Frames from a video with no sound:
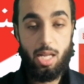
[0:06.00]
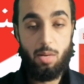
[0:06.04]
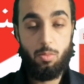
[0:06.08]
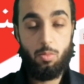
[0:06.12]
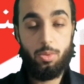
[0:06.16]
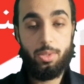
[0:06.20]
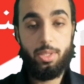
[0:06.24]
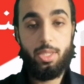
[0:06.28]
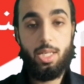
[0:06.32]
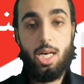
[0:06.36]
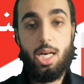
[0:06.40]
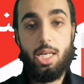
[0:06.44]
على
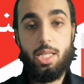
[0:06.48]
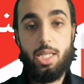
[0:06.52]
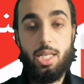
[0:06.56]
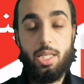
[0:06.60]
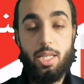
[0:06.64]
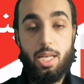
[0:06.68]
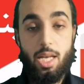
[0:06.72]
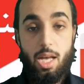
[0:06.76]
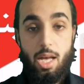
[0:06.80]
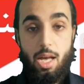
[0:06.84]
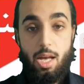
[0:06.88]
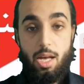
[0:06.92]

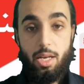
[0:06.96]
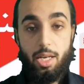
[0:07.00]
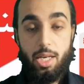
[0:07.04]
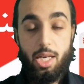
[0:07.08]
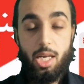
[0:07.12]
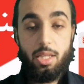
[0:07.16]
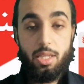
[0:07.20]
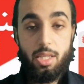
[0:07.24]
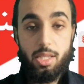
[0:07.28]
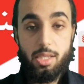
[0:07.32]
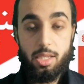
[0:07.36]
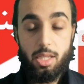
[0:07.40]
مساعدة
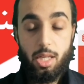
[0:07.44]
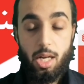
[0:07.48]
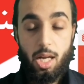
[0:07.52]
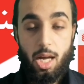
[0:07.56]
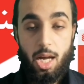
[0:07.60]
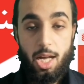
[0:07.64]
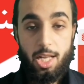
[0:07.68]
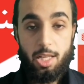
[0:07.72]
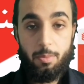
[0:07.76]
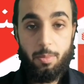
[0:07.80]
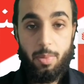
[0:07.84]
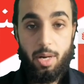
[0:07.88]
كرت
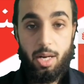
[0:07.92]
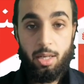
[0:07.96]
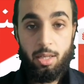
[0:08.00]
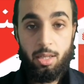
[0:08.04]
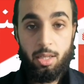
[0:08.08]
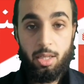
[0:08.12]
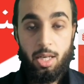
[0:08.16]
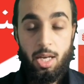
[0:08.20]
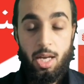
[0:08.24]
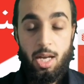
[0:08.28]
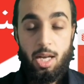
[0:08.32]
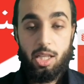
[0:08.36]
الزراعة
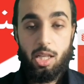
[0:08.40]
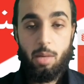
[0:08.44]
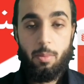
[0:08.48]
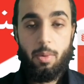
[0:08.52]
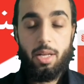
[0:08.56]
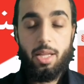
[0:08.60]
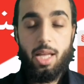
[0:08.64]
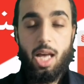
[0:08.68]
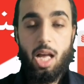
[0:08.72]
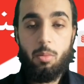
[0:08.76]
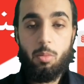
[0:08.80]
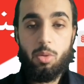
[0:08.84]
بنك
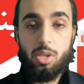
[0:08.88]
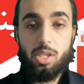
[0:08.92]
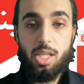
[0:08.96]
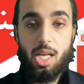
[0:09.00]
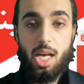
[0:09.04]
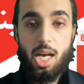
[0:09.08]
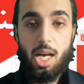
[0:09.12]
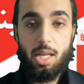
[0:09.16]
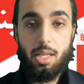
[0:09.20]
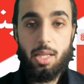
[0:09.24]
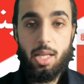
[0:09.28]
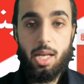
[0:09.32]
طبعا هاي
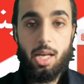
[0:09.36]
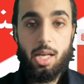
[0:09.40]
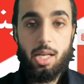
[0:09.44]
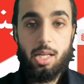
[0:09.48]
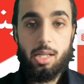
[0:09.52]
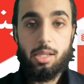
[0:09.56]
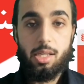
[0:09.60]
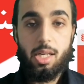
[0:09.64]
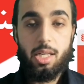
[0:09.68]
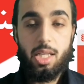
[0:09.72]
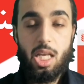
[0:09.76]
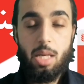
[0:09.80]
المساعدة
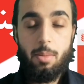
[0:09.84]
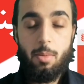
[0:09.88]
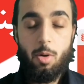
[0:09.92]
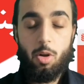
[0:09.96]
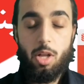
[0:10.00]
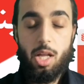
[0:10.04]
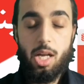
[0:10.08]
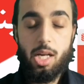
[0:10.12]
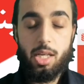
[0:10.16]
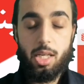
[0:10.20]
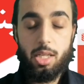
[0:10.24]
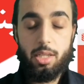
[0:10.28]
قديمة
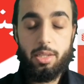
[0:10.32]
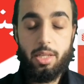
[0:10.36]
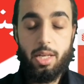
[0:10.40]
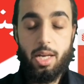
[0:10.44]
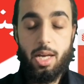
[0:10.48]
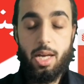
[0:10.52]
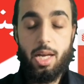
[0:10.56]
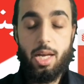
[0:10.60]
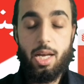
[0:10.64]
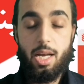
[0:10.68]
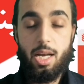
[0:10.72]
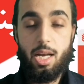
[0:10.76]
ولكن
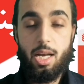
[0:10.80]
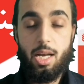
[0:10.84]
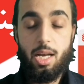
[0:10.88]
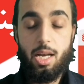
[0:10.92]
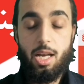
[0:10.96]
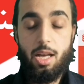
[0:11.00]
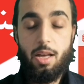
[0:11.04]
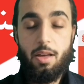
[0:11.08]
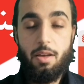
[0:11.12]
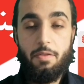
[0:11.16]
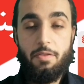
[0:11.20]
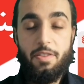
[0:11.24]

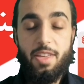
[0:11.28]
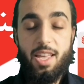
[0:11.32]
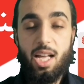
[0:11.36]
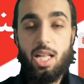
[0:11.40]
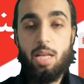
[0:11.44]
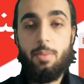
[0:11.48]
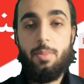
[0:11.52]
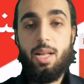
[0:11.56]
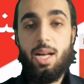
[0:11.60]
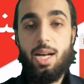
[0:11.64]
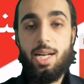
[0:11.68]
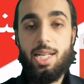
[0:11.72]
آه، في
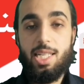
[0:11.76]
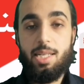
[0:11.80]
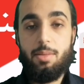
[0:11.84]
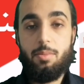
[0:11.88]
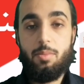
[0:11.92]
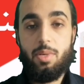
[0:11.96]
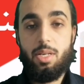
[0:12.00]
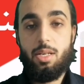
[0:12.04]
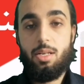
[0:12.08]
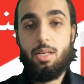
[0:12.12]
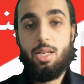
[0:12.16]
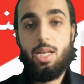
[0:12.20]
أغلب
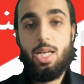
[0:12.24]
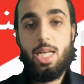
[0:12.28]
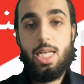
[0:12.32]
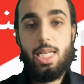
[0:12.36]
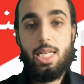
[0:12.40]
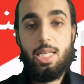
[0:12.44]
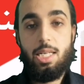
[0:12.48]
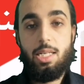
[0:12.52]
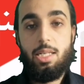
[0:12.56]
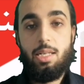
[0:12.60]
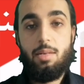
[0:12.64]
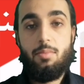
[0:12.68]
العالم
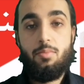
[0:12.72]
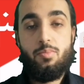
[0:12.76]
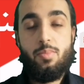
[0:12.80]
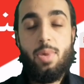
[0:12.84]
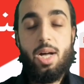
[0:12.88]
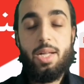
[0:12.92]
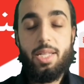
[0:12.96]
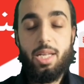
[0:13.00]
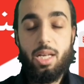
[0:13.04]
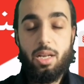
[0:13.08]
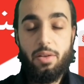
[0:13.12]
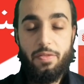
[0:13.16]
آه،
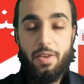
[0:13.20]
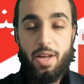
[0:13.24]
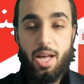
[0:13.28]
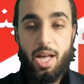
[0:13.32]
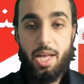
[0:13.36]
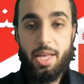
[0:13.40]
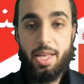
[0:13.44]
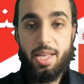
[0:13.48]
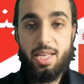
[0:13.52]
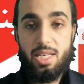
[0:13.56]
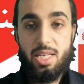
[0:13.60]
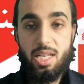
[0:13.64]
ما تعرف
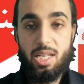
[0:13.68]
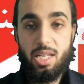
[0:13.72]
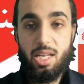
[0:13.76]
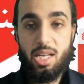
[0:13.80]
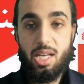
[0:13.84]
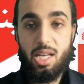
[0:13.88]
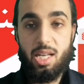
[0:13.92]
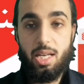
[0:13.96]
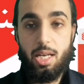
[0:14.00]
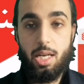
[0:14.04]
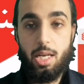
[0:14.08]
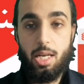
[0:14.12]
هاي
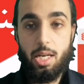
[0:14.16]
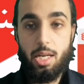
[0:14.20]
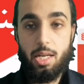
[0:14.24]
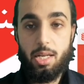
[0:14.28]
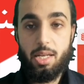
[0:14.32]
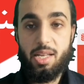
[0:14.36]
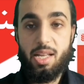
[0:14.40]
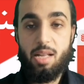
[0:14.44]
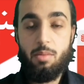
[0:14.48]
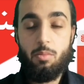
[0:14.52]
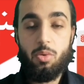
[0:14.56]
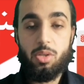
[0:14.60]

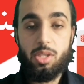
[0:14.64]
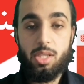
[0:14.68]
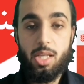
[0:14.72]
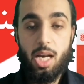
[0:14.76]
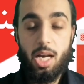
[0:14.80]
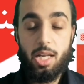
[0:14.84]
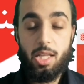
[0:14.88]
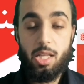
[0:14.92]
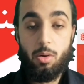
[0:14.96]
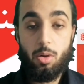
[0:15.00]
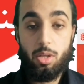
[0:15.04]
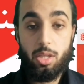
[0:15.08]
آه،
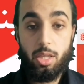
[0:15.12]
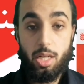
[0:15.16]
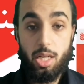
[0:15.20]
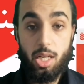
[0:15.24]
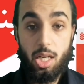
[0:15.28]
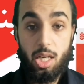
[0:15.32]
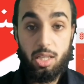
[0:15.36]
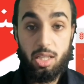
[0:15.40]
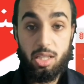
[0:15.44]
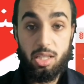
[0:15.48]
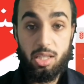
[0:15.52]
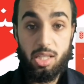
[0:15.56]
المساعدة
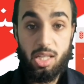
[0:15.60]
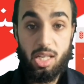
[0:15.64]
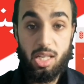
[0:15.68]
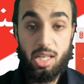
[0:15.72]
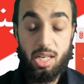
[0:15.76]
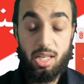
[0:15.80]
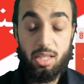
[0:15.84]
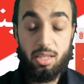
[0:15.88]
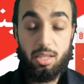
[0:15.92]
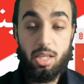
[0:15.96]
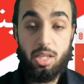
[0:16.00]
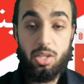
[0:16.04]
وطريقة
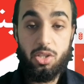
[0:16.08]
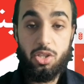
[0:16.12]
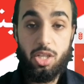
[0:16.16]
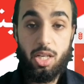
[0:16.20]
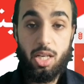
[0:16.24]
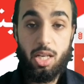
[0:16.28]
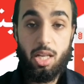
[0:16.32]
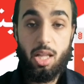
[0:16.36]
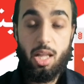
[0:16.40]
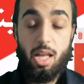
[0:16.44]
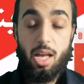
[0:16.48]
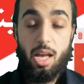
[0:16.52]

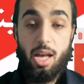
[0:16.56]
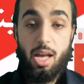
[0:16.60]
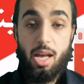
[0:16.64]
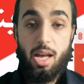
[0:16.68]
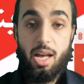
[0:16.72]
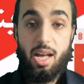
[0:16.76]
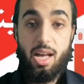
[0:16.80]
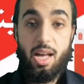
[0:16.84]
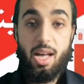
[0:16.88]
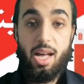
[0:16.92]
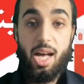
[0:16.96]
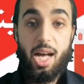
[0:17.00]
التسجيل
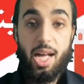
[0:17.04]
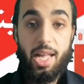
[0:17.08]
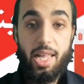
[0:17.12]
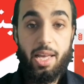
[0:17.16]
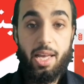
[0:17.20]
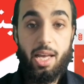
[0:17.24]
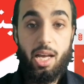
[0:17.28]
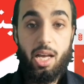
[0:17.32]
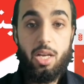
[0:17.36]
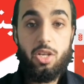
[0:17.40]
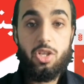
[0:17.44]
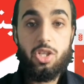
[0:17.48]

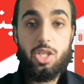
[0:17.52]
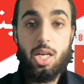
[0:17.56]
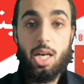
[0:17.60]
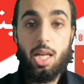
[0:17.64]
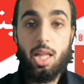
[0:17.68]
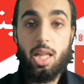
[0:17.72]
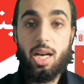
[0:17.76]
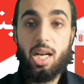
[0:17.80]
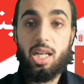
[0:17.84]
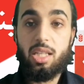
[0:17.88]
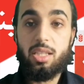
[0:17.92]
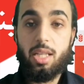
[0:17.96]
عليها إن
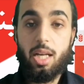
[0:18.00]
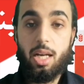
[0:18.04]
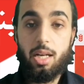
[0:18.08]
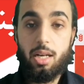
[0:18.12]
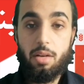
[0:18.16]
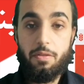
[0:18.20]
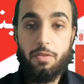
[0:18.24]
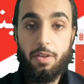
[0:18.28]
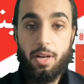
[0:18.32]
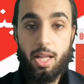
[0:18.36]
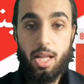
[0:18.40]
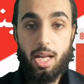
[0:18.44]
شاء الله راح
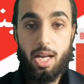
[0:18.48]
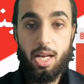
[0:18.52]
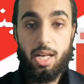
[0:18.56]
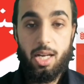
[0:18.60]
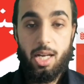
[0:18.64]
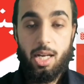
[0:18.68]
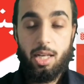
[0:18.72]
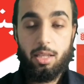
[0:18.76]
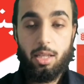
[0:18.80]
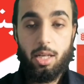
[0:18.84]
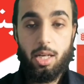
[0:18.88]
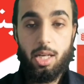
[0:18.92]
نتعرف
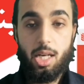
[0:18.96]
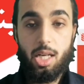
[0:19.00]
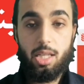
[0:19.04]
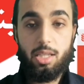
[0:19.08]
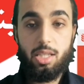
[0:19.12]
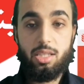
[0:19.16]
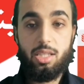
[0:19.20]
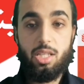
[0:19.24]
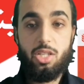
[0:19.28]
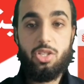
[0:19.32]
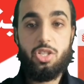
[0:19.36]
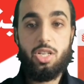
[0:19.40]
على طريقة
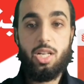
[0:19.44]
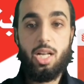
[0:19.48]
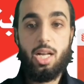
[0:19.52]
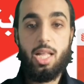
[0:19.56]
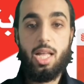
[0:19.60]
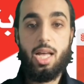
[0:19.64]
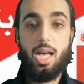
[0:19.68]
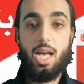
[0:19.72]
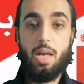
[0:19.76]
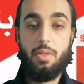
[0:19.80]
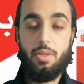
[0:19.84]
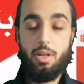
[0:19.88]
التسجيل
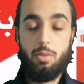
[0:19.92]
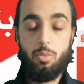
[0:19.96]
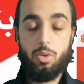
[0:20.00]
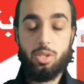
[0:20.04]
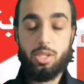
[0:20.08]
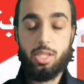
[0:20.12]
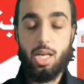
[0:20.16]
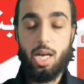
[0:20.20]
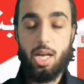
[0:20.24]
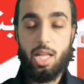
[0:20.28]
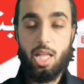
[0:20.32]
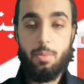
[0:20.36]
على هذه
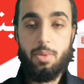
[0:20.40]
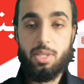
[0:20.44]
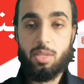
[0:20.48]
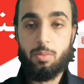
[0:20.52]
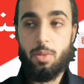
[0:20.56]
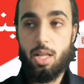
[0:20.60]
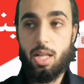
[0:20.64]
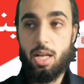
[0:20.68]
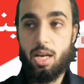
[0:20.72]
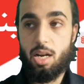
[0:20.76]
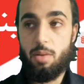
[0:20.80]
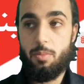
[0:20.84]
المساعدة
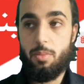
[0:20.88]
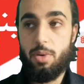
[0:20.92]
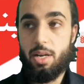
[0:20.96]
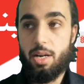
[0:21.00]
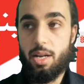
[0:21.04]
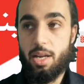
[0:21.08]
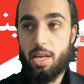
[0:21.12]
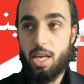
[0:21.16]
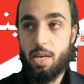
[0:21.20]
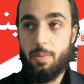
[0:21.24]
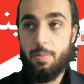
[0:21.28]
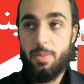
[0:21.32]
بسم الله الرحمن
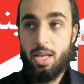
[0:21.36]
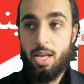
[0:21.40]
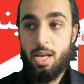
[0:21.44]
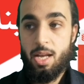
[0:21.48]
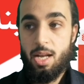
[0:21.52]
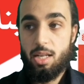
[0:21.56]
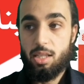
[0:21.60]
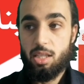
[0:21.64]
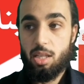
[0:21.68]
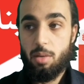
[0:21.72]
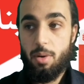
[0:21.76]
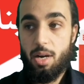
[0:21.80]
الرحيم
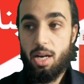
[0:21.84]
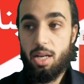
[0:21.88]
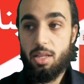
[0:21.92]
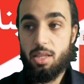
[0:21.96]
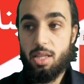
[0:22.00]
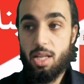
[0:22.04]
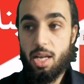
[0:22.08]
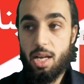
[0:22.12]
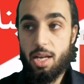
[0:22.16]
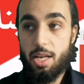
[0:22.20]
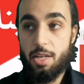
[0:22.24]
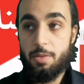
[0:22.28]

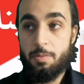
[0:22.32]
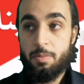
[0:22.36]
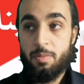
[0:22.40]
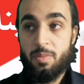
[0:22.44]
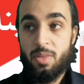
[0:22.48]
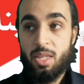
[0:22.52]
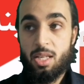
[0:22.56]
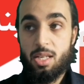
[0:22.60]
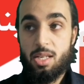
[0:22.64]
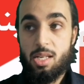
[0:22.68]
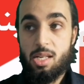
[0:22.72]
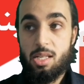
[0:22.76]
طبعا
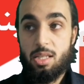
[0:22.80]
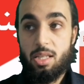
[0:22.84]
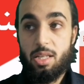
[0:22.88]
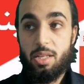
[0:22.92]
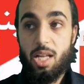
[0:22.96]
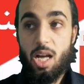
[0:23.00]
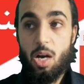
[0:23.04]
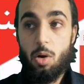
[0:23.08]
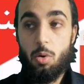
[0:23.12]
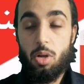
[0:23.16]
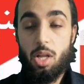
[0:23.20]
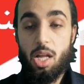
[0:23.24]

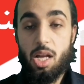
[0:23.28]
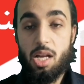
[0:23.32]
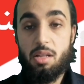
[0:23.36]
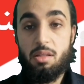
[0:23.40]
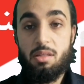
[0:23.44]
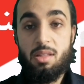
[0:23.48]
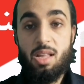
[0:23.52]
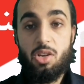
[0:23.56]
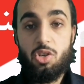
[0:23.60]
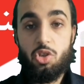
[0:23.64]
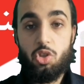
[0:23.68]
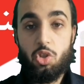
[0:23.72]

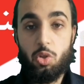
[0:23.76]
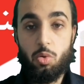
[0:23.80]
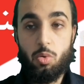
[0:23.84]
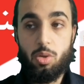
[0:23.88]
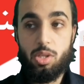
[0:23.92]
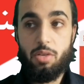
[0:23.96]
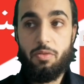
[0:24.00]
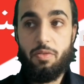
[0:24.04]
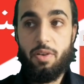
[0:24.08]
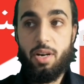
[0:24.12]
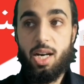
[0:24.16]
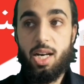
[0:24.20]
تداول ناشطون
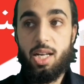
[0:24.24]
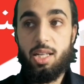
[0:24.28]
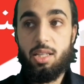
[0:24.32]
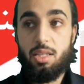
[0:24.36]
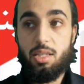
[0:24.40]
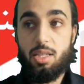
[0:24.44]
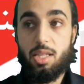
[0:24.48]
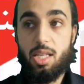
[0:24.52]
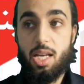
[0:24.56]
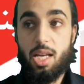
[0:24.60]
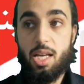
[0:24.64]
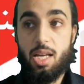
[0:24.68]

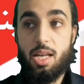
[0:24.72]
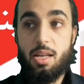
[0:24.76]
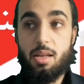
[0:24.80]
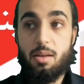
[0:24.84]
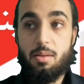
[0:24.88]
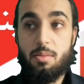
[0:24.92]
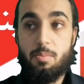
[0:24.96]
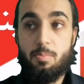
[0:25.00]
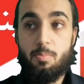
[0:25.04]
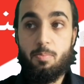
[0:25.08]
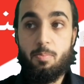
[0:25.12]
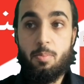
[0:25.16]
وصفحات
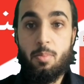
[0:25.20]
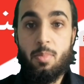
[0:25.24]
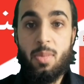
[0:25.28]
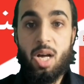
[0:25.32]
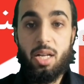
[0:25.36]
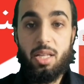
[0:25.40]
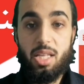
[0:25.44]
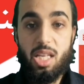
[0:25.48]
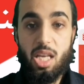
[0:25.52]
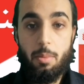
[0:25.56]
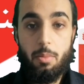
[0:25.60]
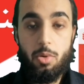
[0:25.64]

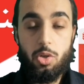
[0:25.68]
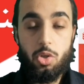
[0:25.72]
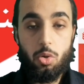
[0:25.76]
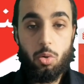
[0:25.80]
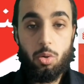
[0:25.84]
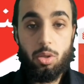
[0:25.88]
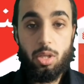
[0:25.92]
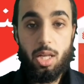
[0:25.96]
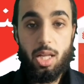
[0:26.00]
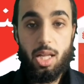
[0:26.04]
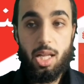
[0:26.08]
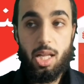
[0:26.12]
معنية
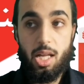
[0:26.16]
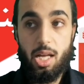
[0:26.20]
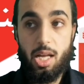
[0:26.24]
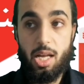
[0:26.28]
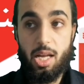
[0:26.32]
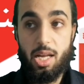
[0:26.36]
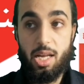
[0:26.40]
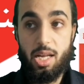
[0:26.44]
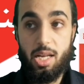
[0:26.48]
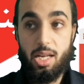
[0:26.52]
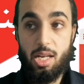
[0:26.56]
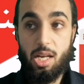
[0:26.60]
بشؤون
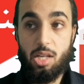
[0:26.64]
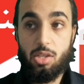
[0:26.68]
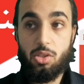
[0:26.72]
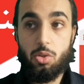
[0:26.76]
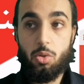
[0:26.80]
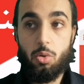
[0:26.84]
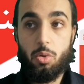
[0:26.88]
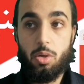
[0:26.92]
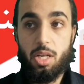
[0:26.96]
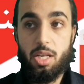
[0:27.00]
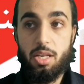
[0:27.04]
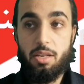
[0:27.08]

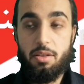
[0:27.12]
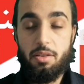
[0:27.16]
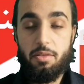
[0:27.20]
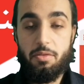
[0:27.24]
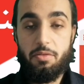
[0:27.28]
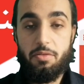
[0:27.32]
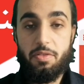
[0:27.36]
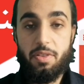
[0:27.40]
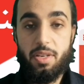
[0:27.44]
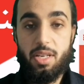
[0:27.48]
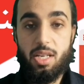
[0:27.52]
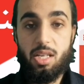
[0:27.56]

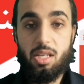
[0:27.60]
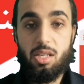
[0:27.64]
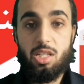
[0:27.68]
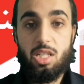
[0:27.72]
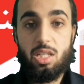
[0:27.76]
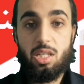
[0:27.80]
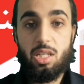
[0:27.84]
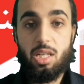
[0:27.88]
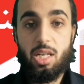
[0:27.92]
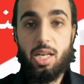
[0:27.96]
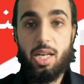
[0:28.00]
السوريين في